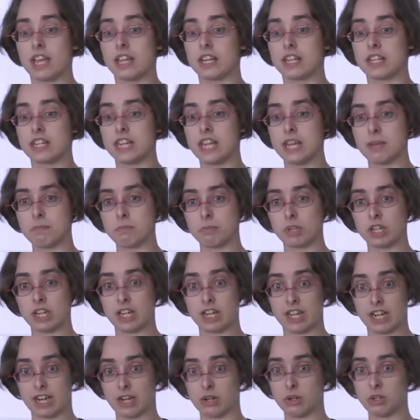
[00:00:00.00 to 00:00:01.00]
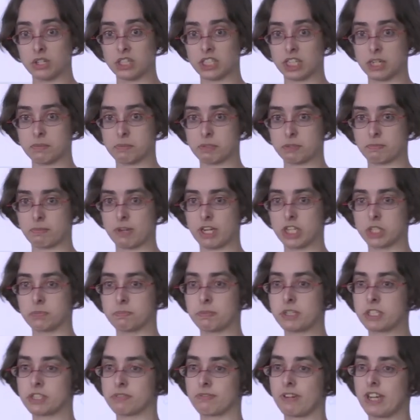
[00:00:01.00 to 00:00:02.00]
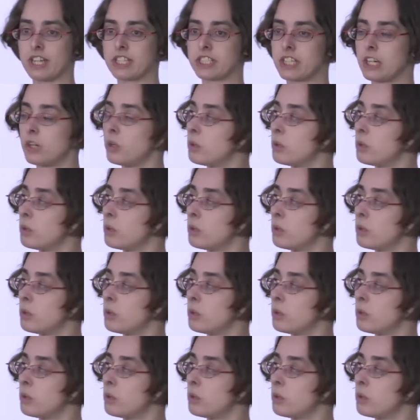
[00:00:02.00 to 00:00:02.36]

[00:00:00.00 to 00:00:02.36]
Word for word: Neben Cloud gibt es beispielsweise auch